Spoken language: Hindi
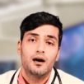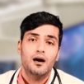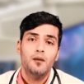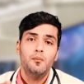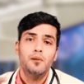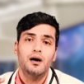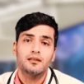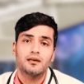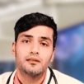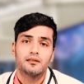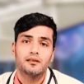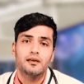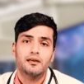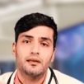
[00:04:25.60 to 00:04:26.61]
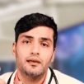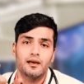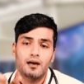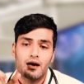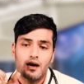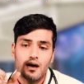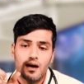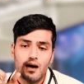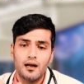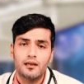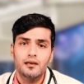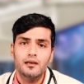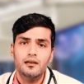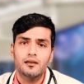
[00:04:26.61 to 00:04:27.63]
अब बात आती है कि
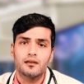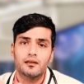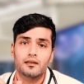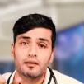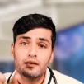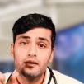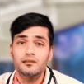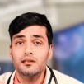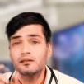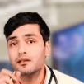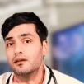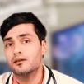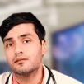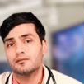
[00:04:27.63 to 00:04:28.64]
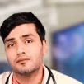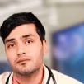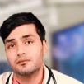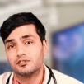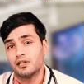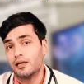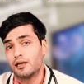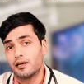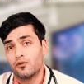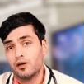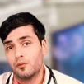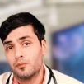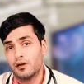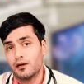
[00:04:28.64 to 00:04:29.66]
आखिर कितने दिन चलेगा
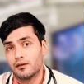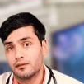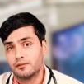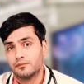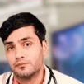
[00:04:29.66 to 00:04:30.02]
वो इम्प्लांट